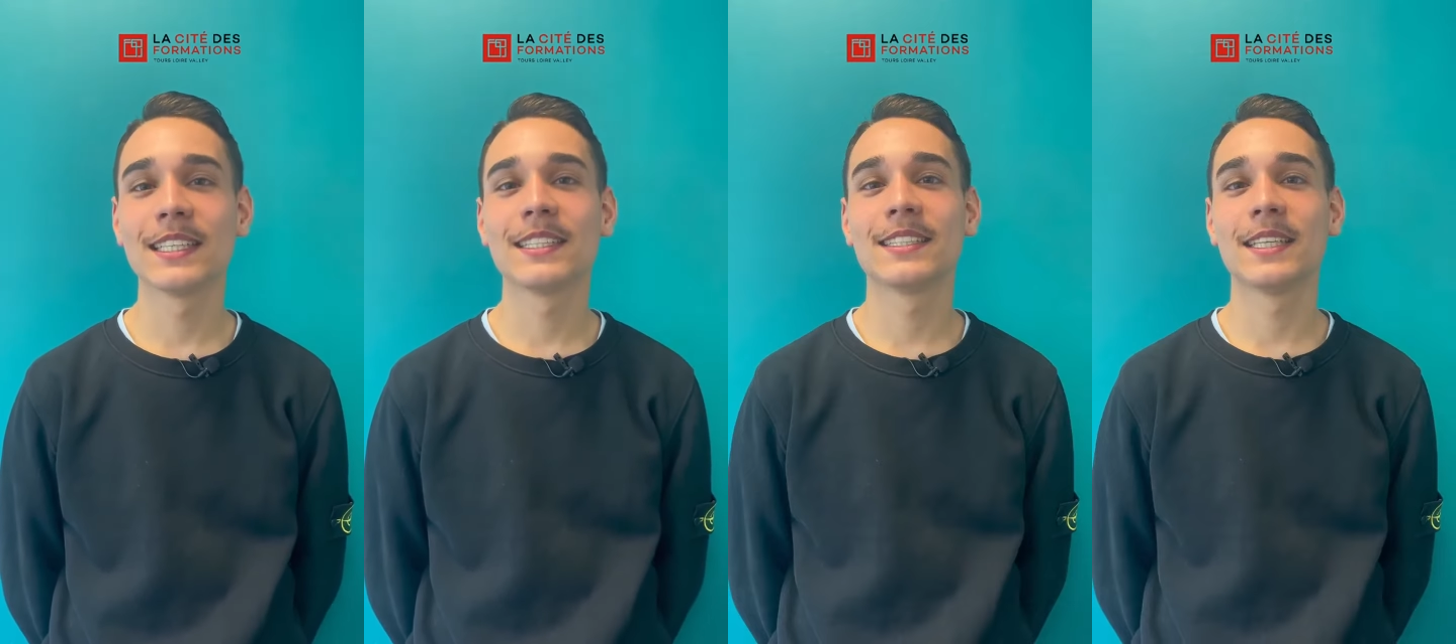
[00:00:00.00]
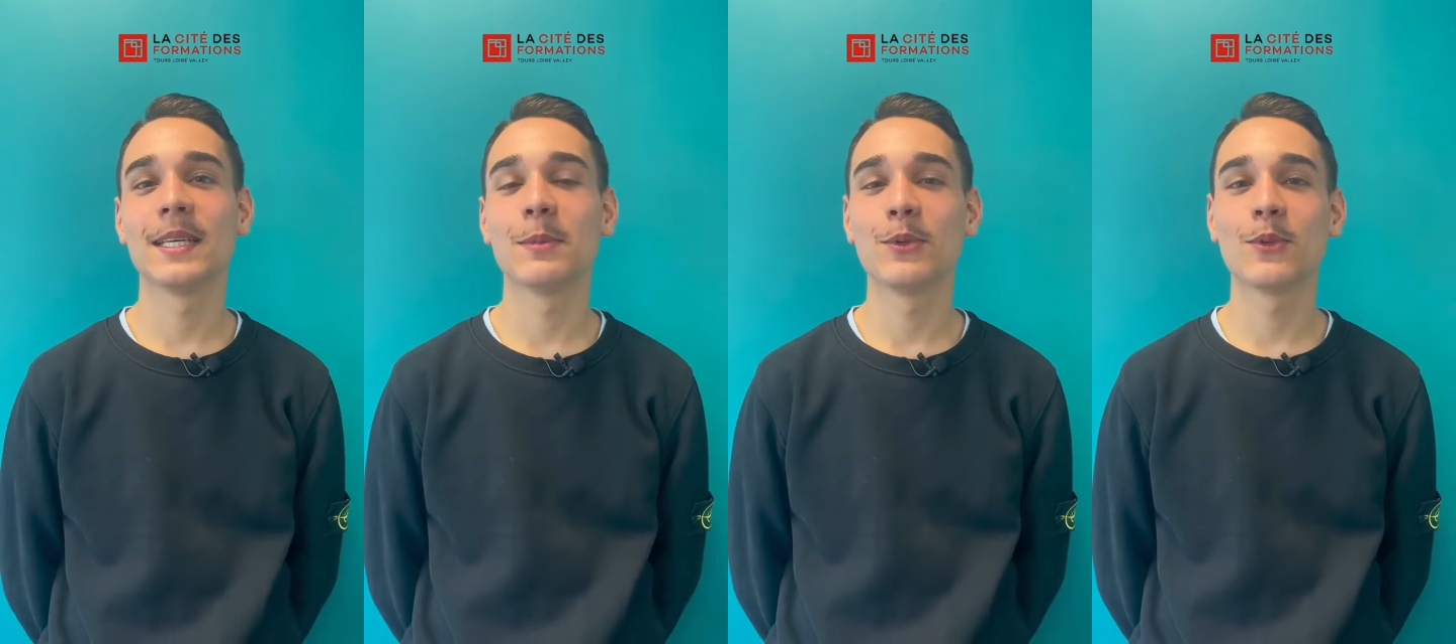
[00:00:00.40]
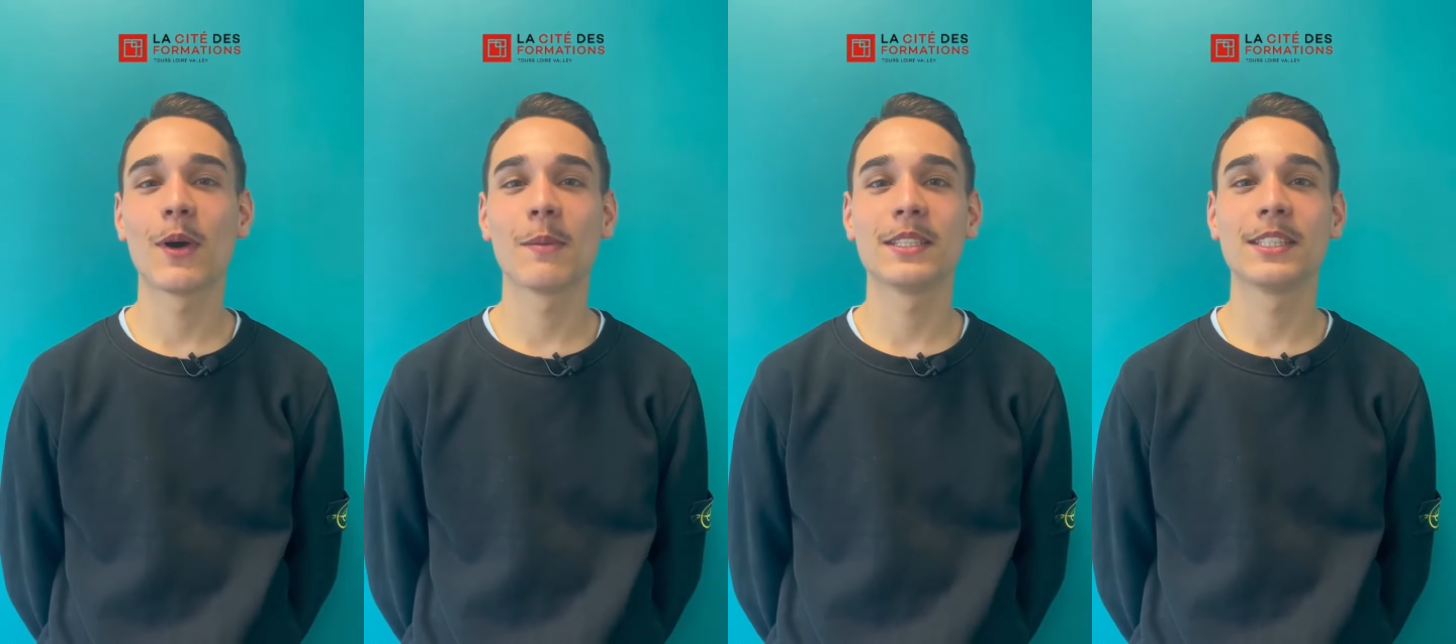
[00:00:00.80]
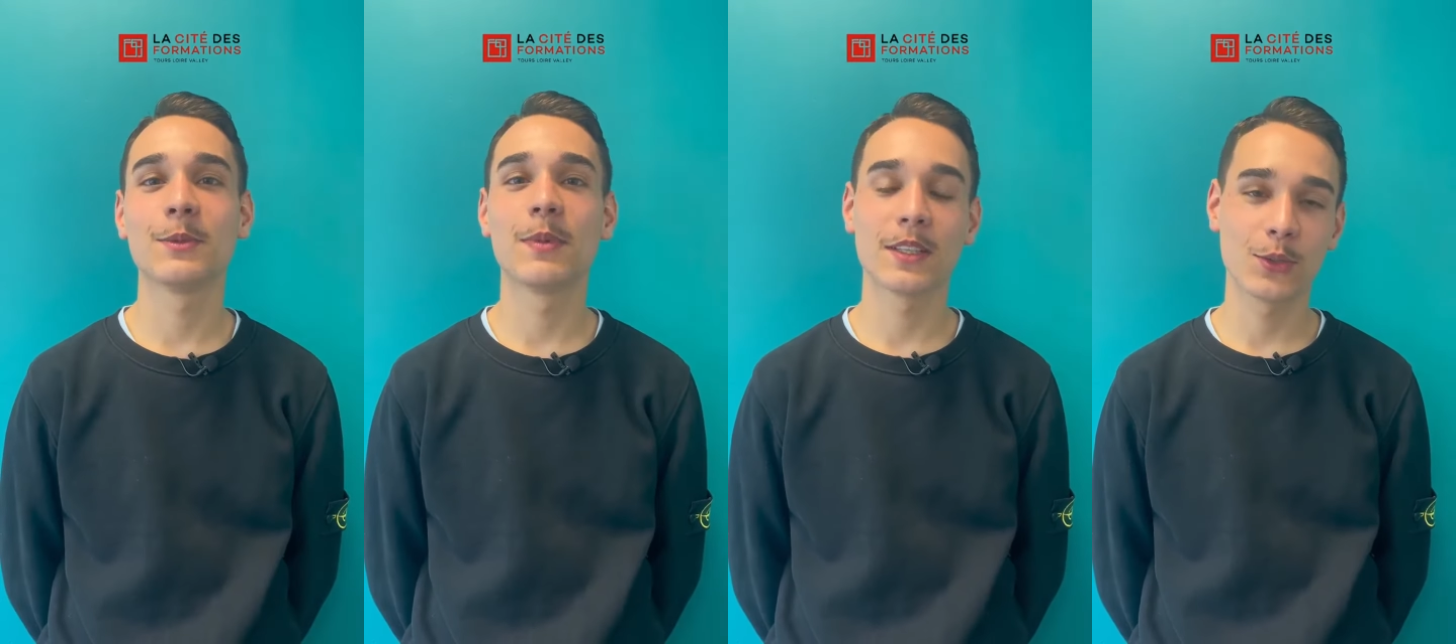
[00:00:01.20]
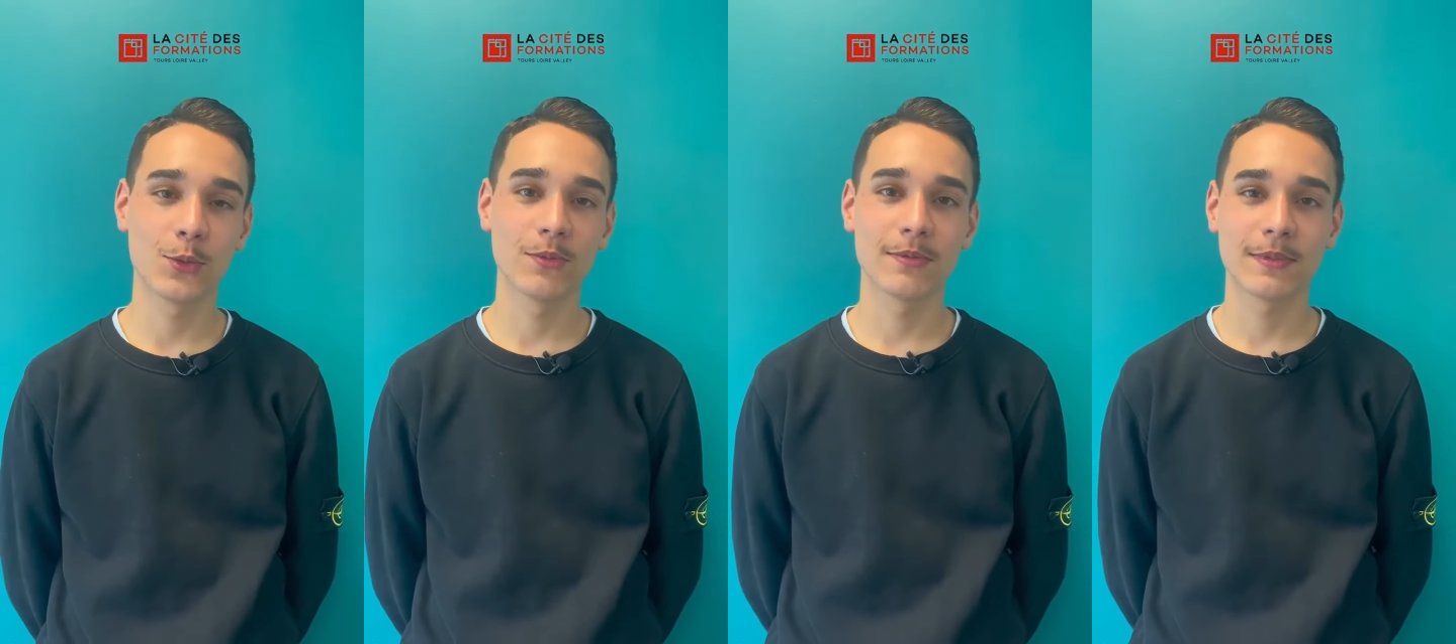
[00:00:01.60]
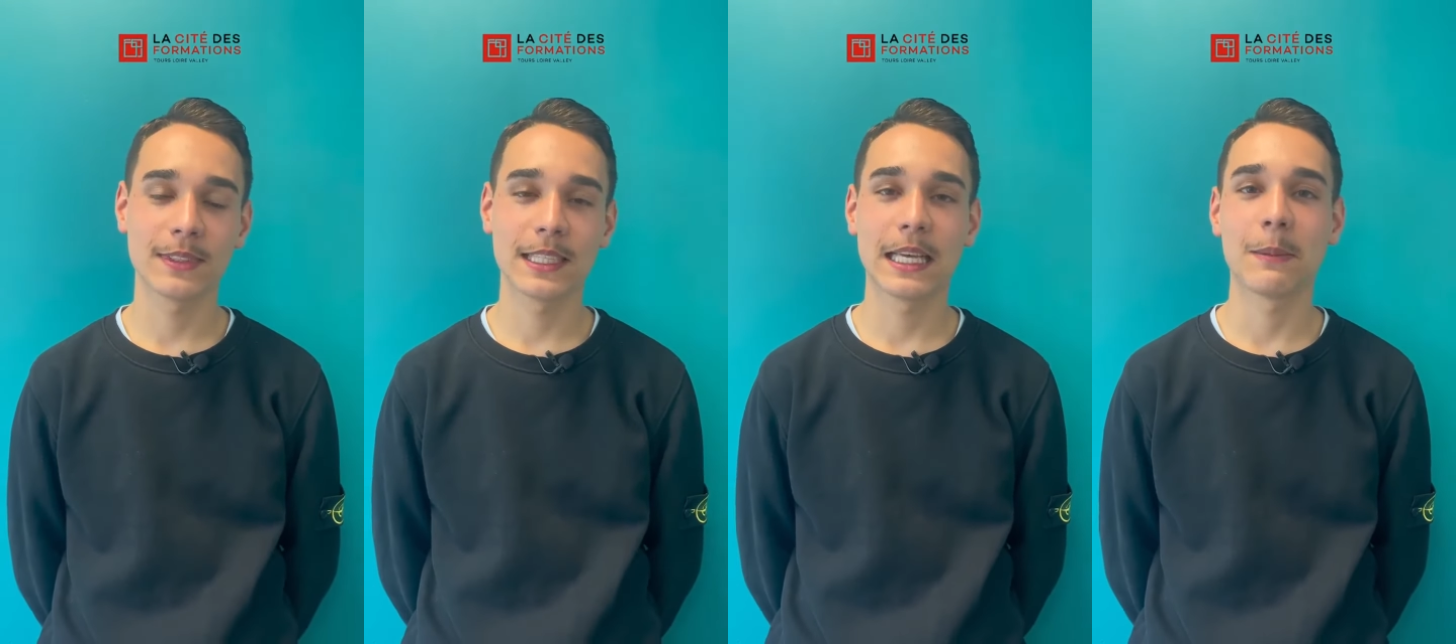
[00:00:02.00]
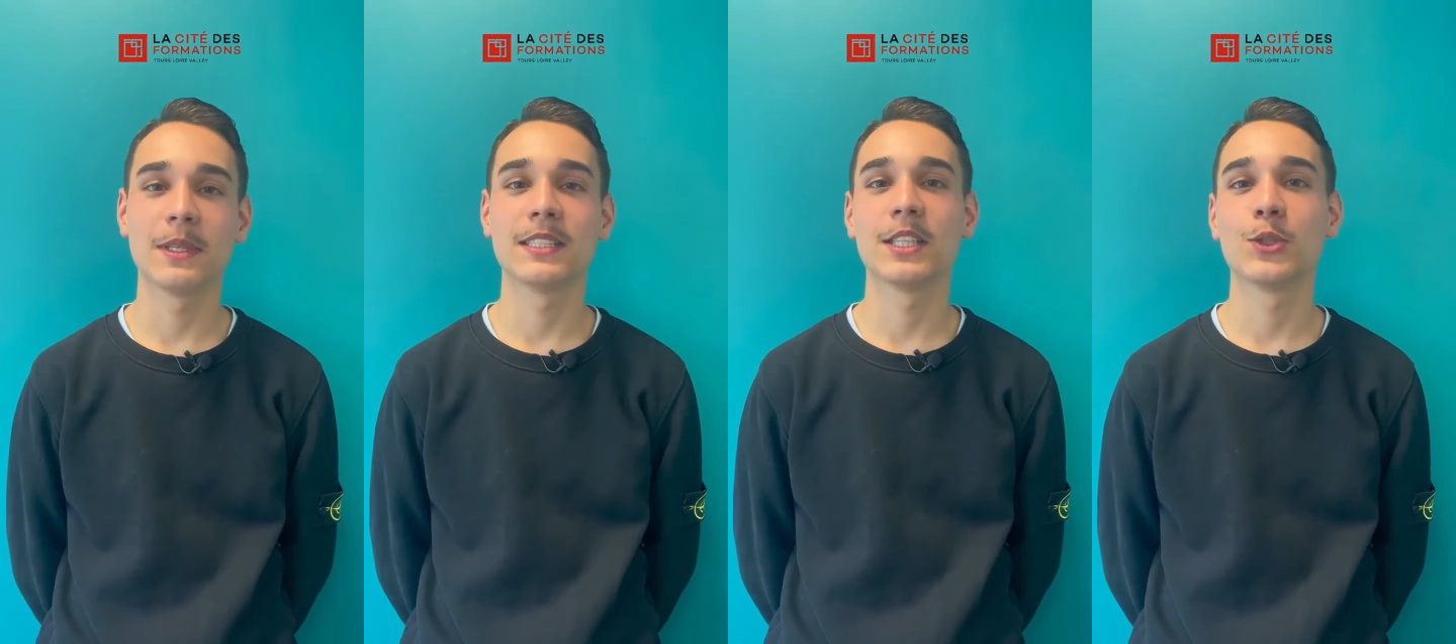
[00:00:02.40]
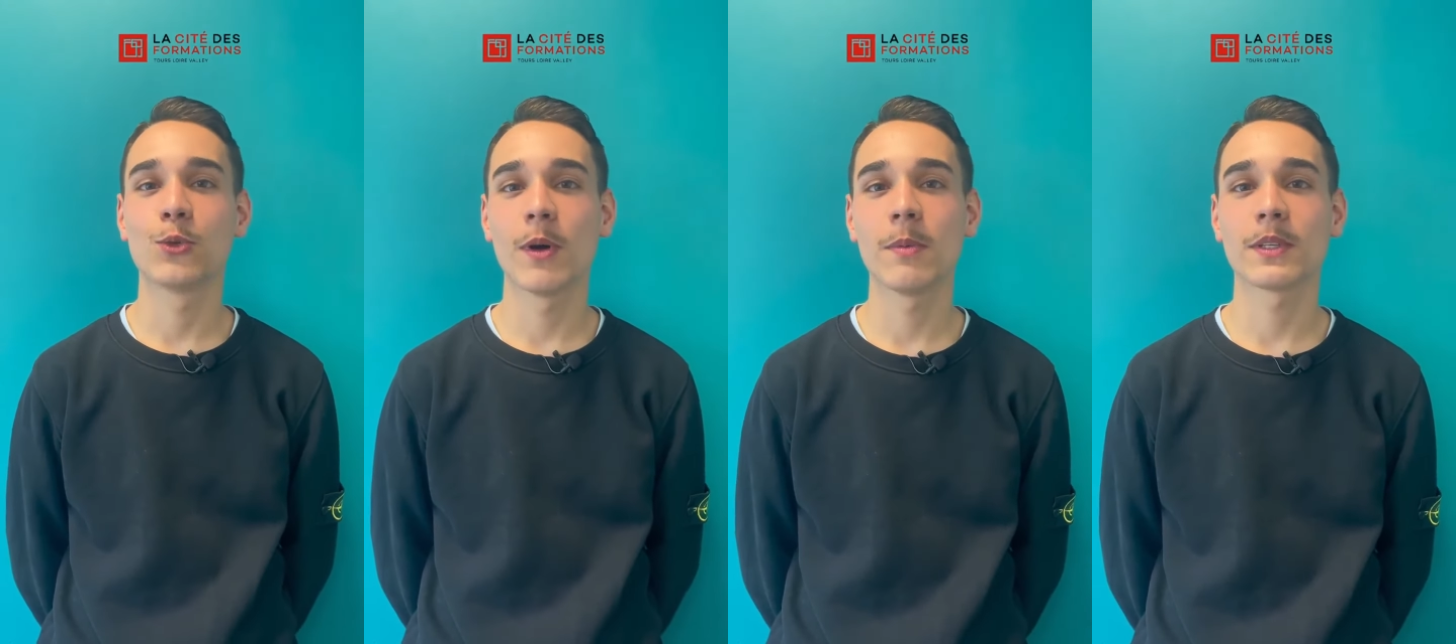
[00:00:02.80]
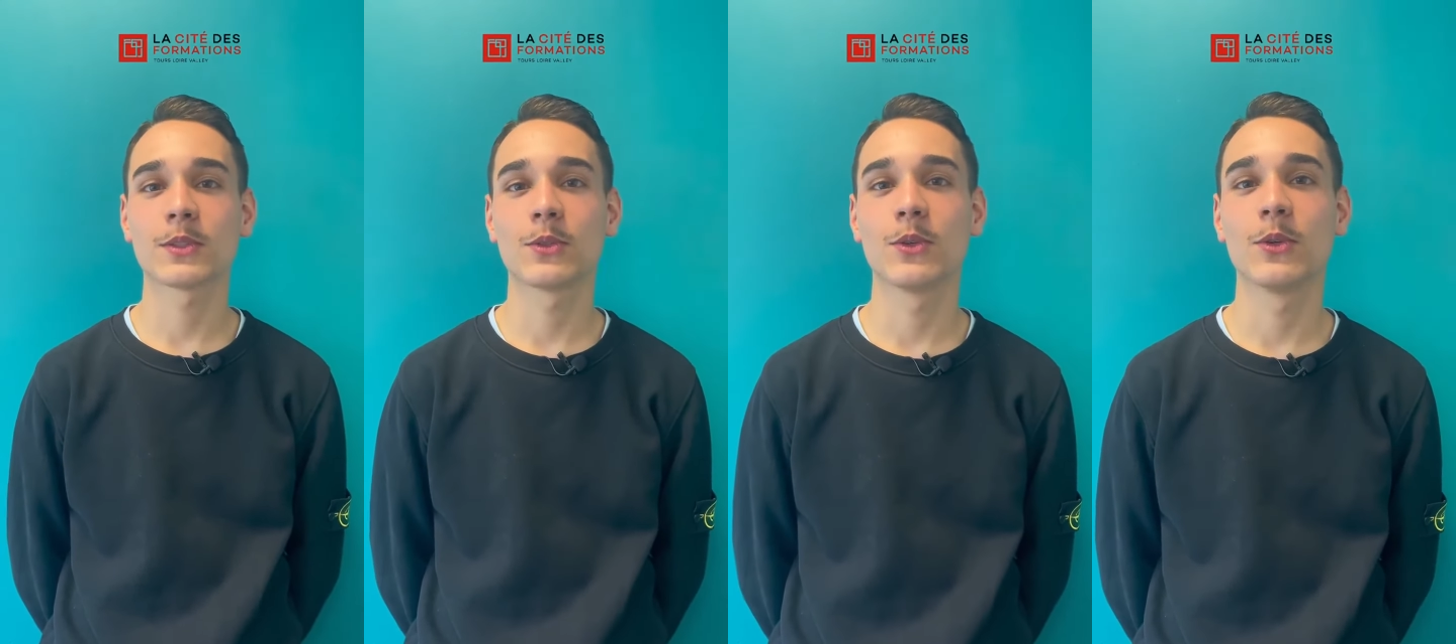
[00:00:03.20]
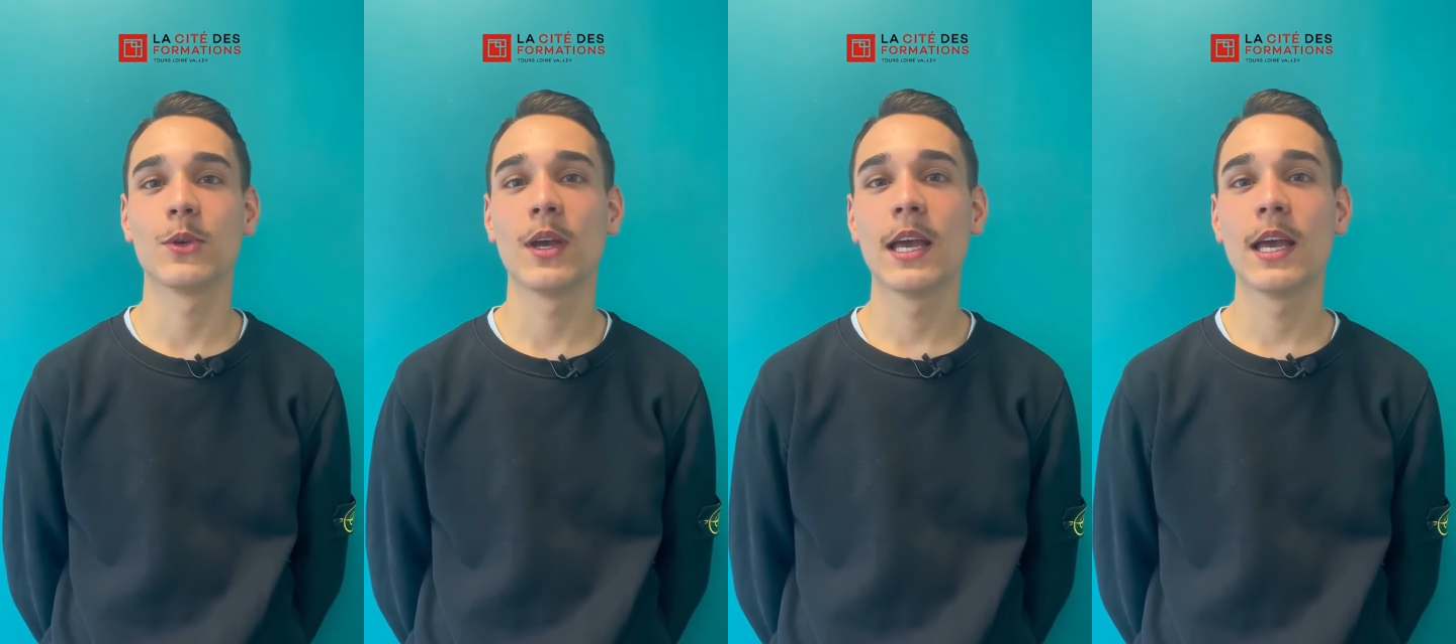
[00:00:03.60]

c'est plutôt un métier de passion et un métier de choix parce que